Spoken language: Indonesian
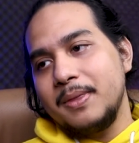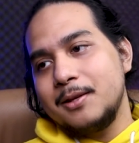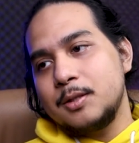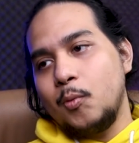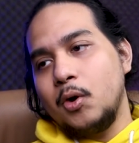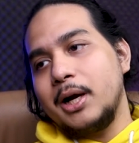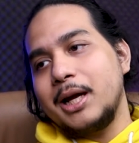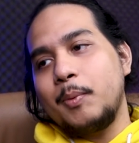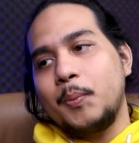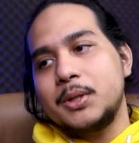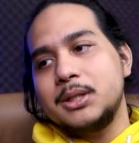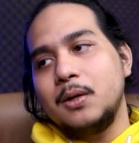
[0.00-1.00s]
semoga
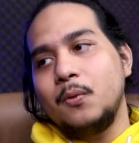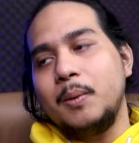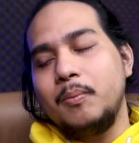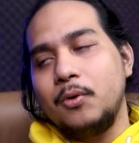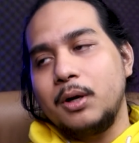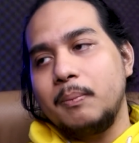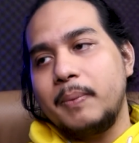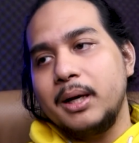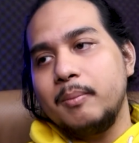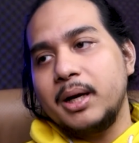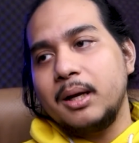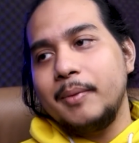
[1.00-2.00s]
K-popers dan wibu
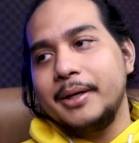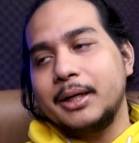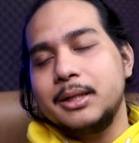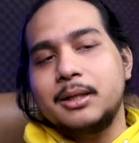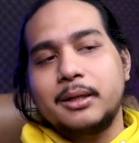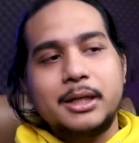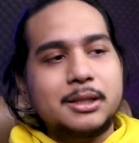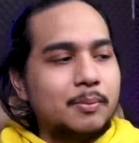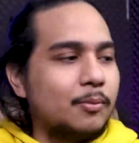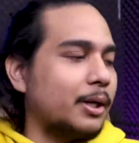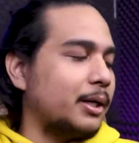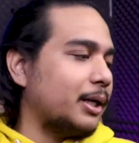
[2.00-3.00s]
kedepannya makin banyak yang
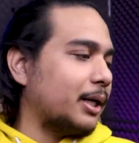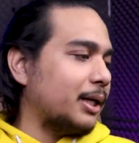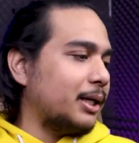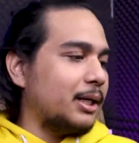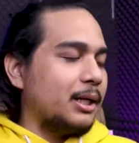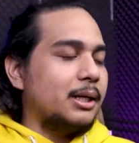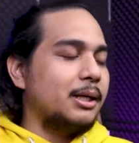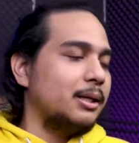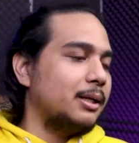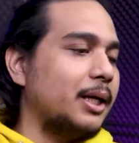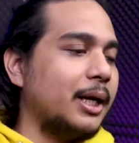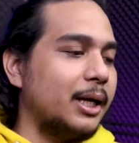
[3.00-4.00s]
cerdas bukan yang kayak gini nih
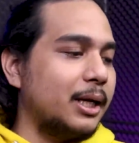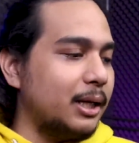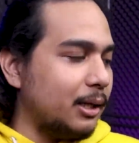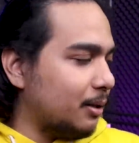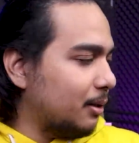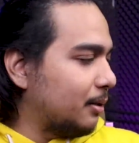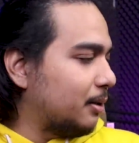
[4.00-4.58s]
yang kayak gini